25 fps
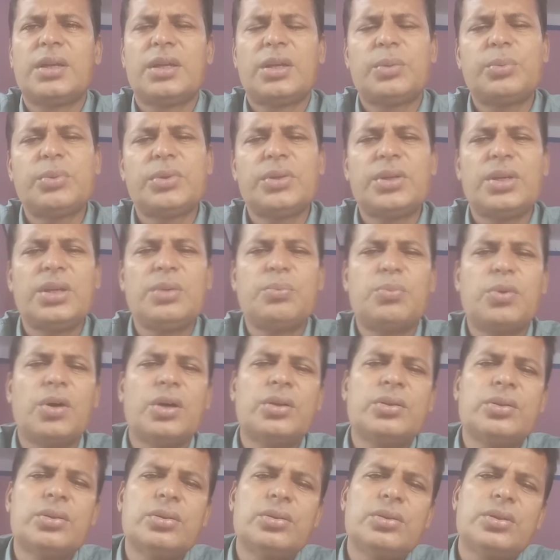এবং এই
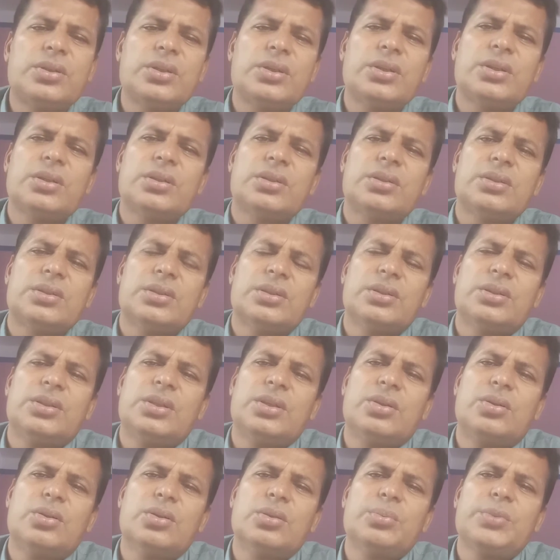বন্ধনটি
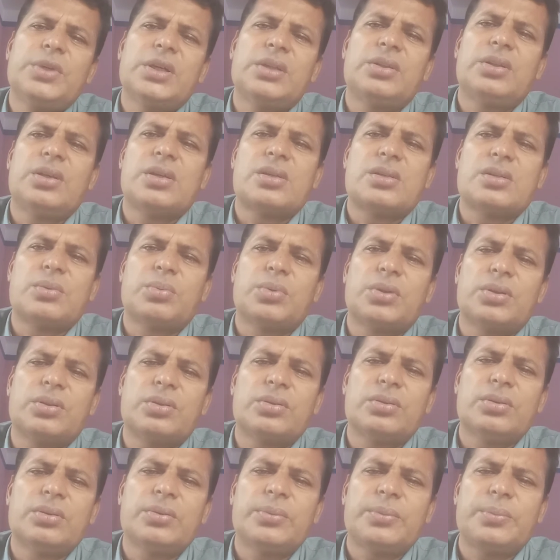দীর্ঘমেয়াদী একটি বন্ধন